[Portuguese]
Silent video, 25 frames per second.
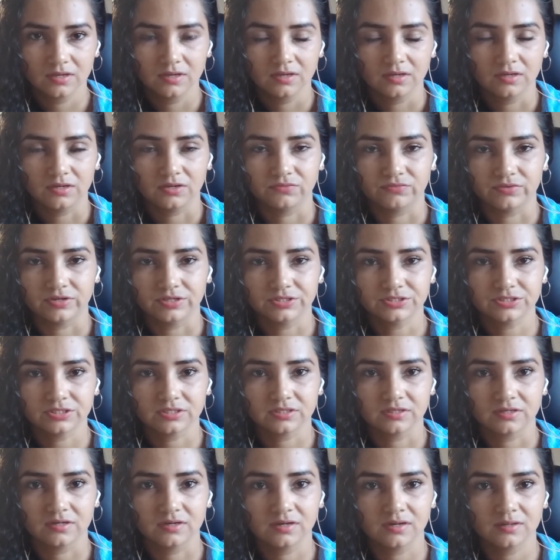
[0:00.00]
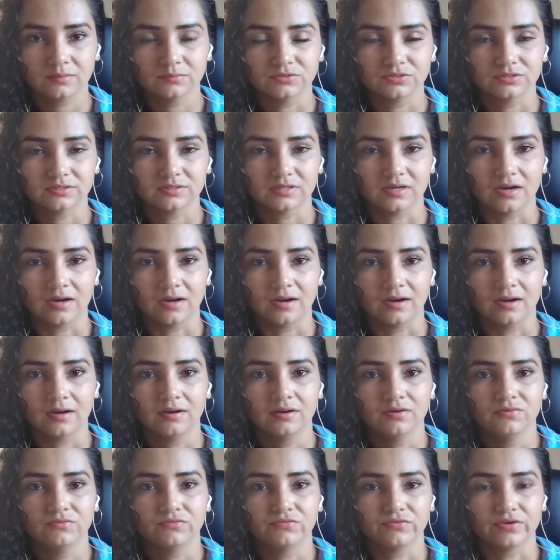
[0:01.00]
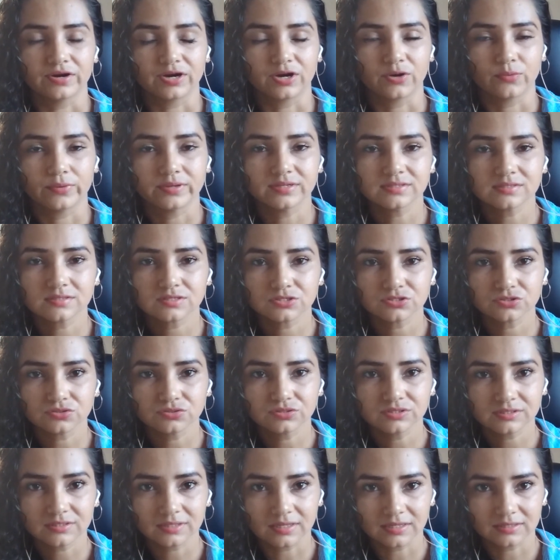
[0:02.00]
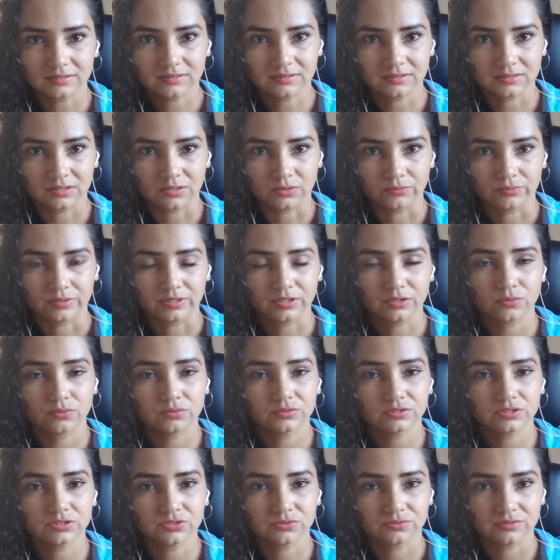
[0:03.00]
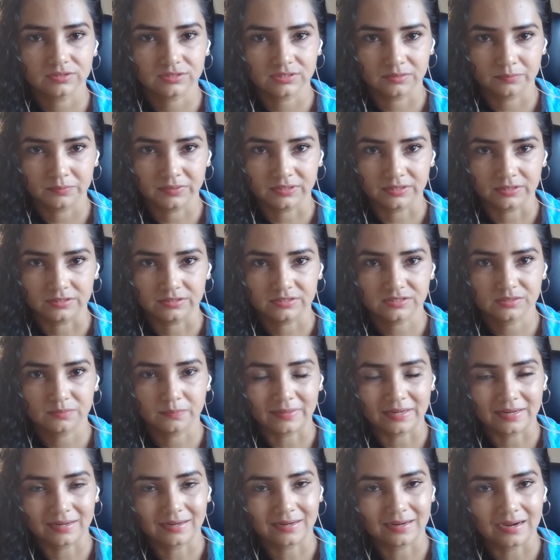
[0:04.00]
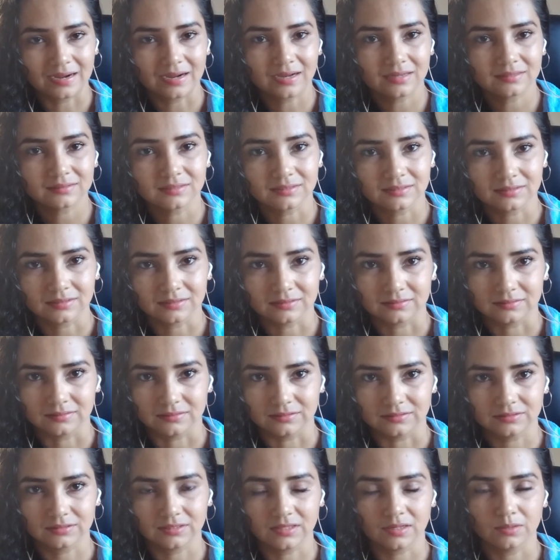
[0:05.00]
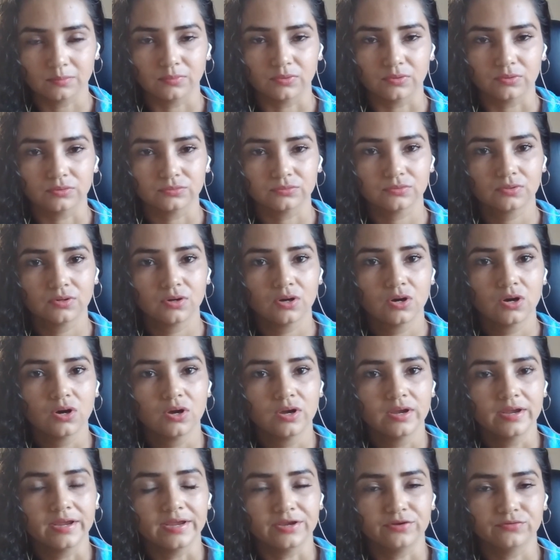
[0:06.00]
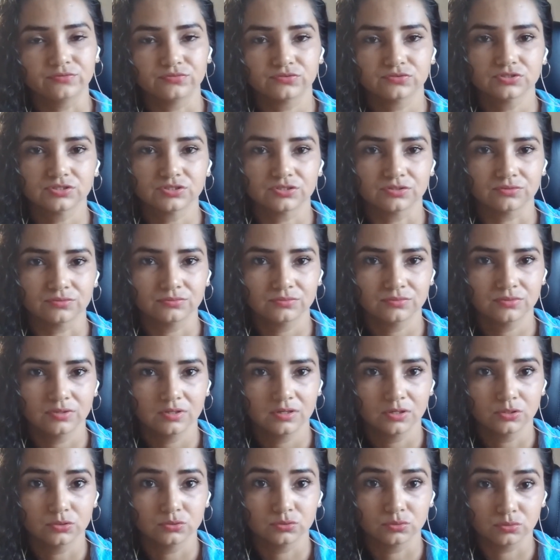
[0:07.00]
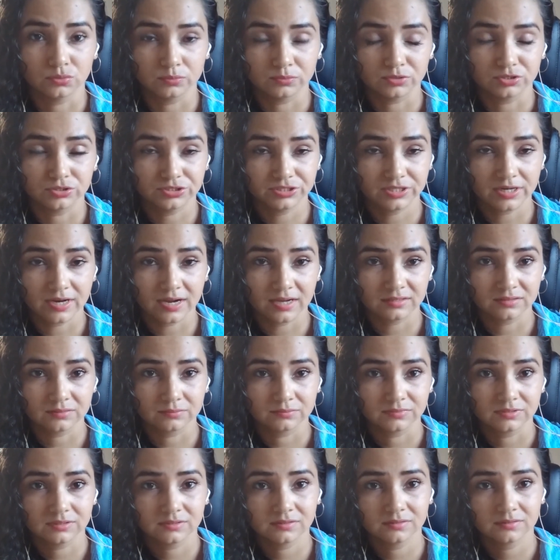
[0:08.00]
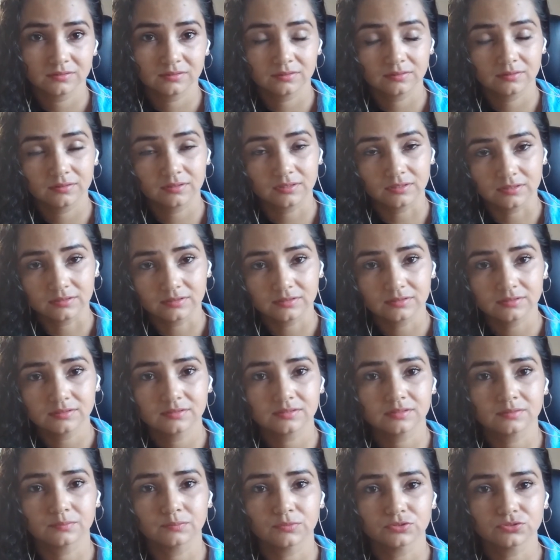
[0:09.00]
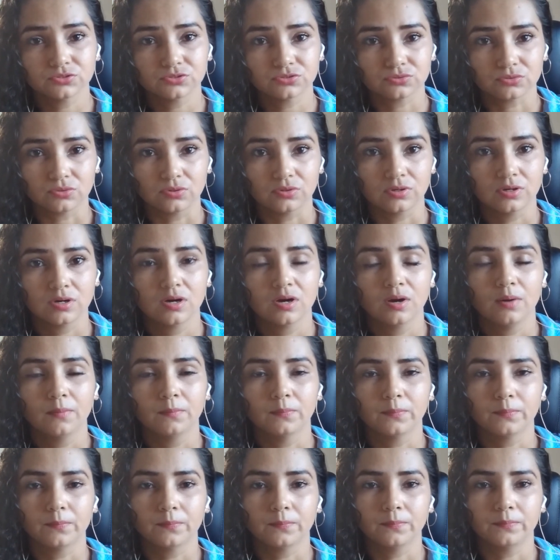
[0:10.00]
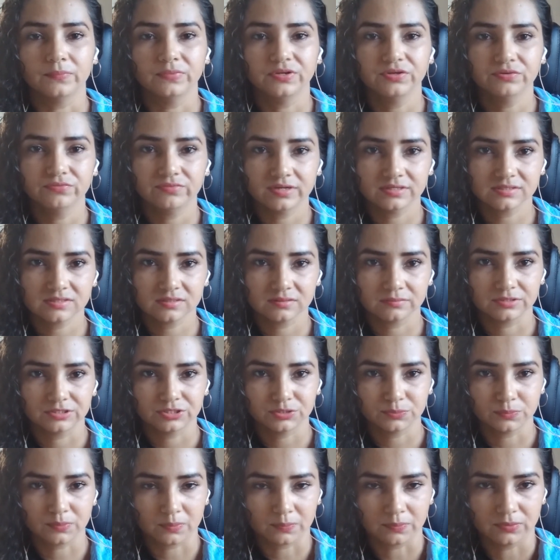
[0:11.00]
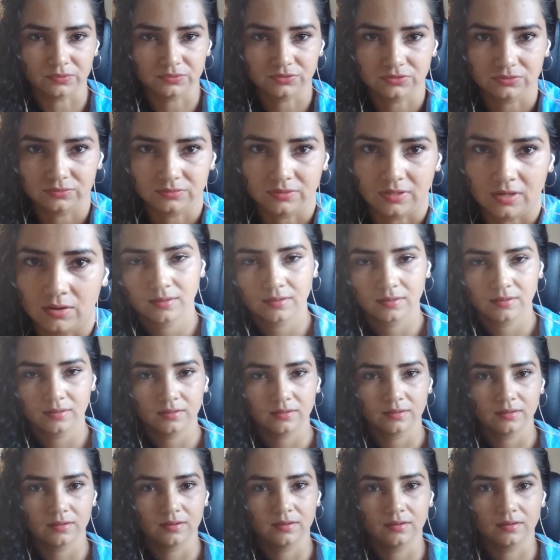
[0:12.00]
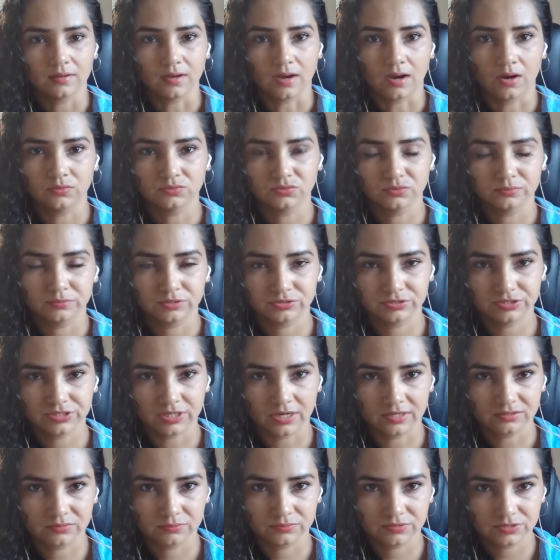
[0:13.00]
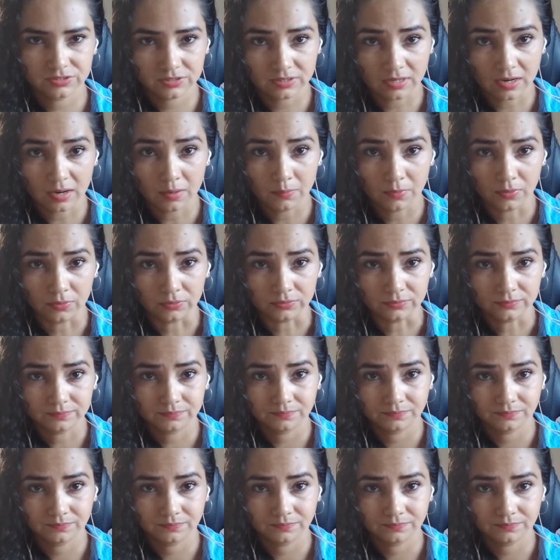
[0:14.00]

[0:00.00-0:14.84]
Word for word: investigamos a frequência de oscilação em condições ambientes para cada cadeia de carbono em função do número de átomos, que se mostrou inversamente proporcional ao número de átomos de carbono.